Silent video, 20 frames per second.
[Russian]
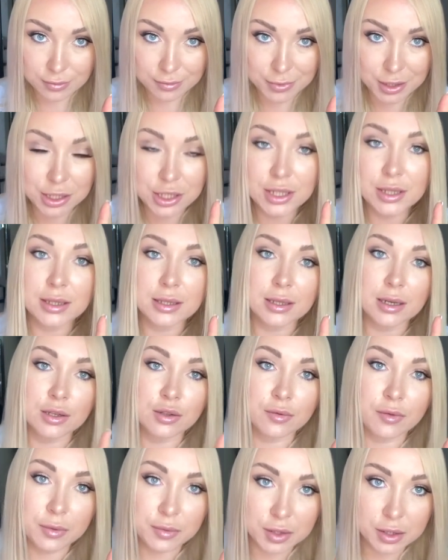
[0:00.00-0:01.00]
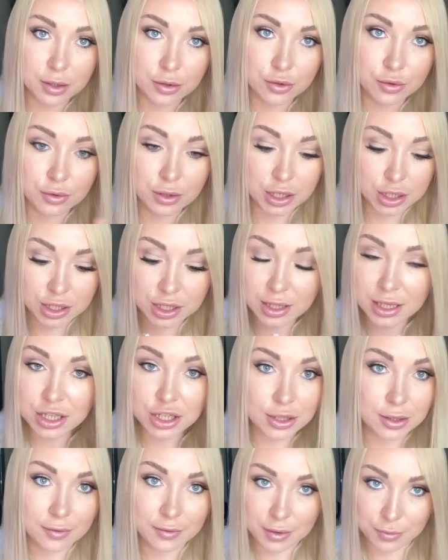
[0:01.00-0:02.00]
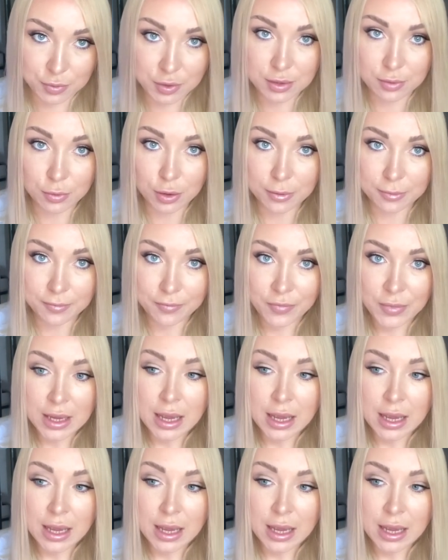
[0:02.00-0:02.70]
Причина сразу вам скажу, даже не дочитывая письмо.